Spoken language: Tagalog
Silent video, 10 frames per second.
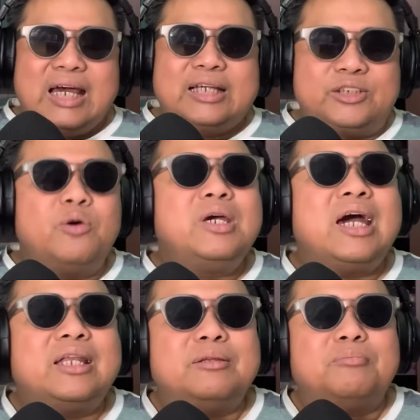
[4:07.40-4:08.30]
So
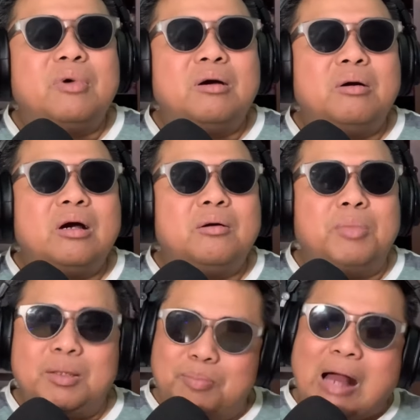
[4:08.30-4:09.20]
yan.
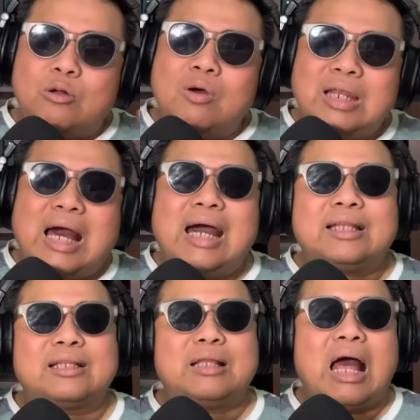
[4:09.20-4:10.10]
But bago ang lahat,
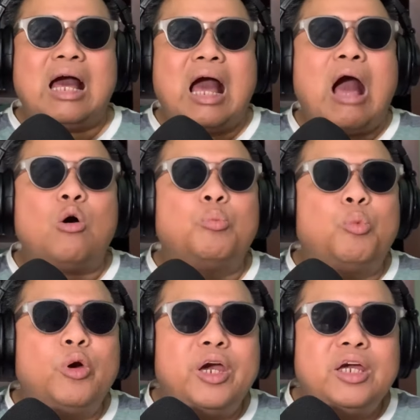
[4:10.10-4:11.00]
ako
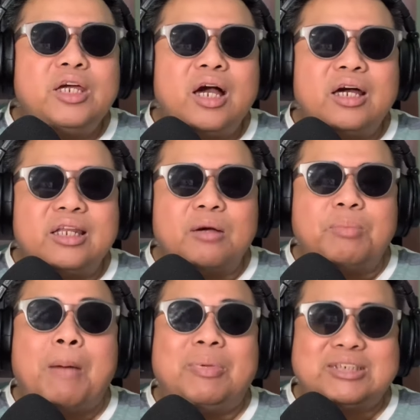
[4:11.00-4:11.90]
po'y uh,
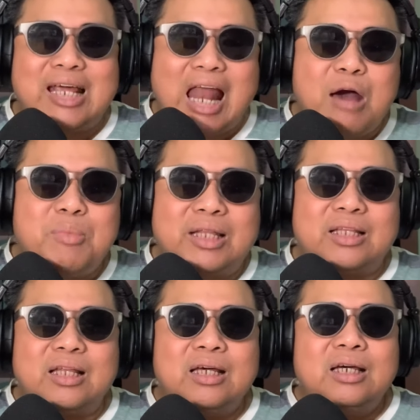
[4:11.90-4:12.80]
nagpapasalamat
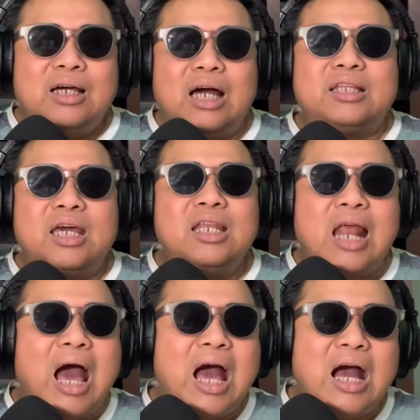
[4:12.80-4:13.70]
at
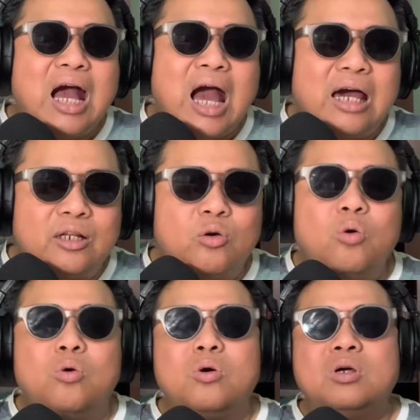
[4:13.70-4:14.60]
hinahangaan
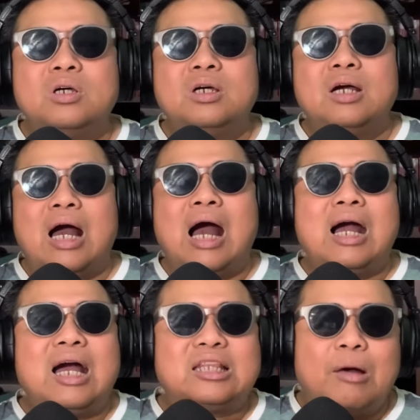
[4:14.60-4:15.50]
ko ang
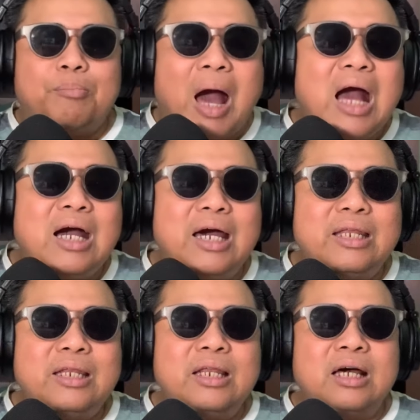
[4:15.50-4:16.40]

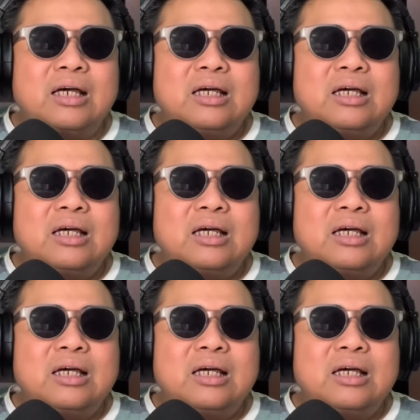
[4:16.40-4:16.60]
katapangan